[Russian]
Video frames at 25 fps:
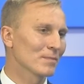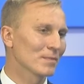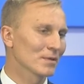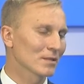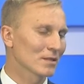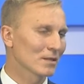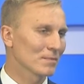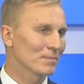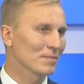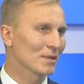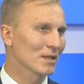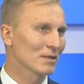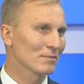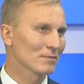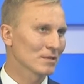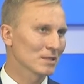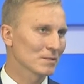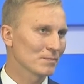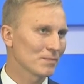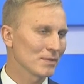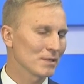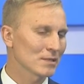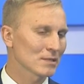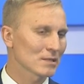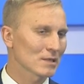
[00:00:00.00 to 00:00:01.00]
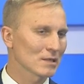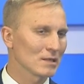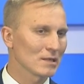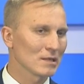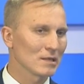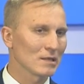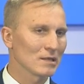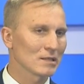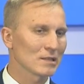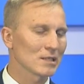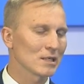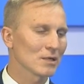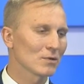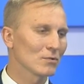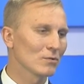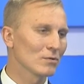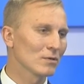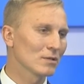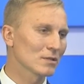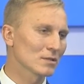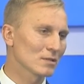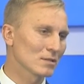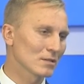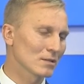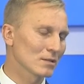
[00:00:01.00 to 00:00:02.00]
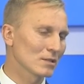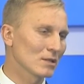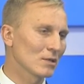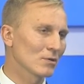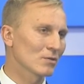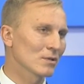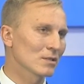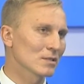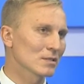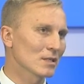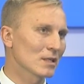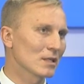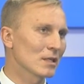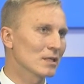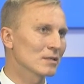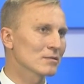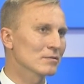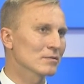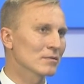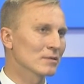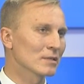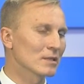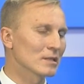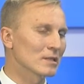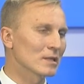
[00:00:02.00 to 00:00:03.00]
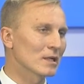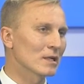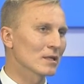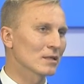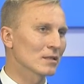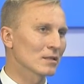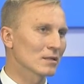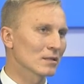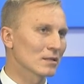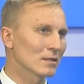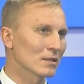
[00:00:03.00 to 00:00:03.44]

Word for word: это первые списки и те улицы, где у нас задействован э,